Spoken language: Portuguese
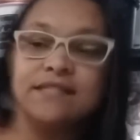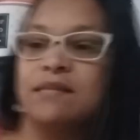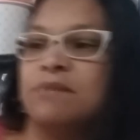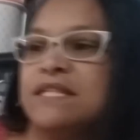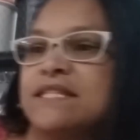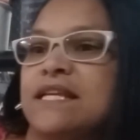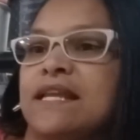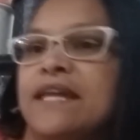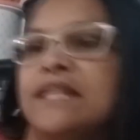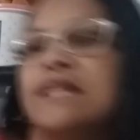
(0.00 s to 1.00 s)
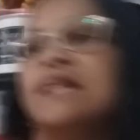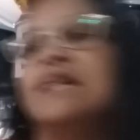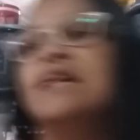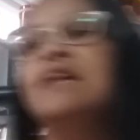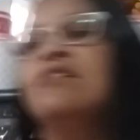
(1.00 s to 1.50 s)
essa Basic Line.
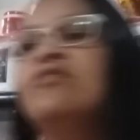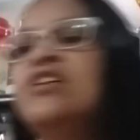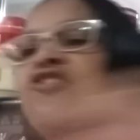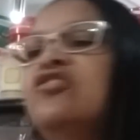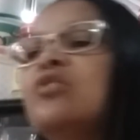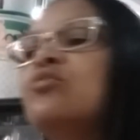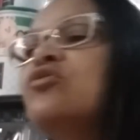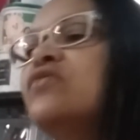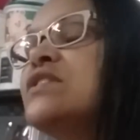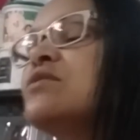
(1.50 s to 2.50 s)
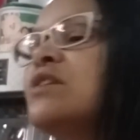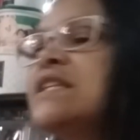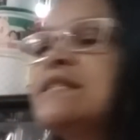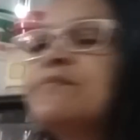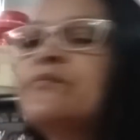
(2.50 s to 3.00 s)
Verdinha com
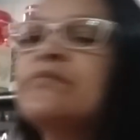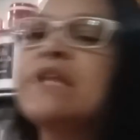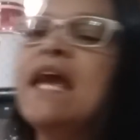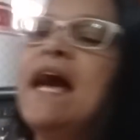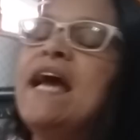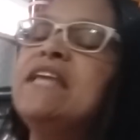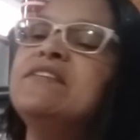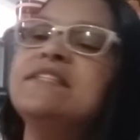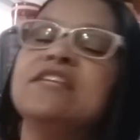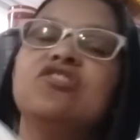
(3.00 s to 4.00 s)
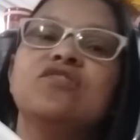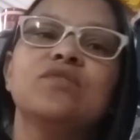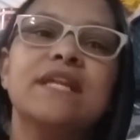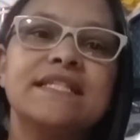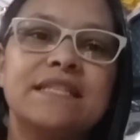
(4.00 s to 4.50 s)
divisórios. Aí de
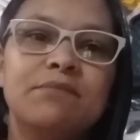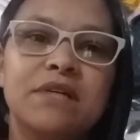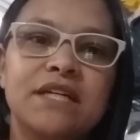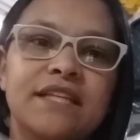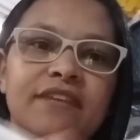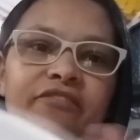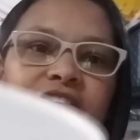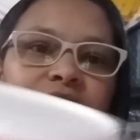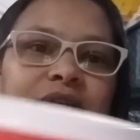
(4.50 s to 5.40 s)
incentivo da semana veio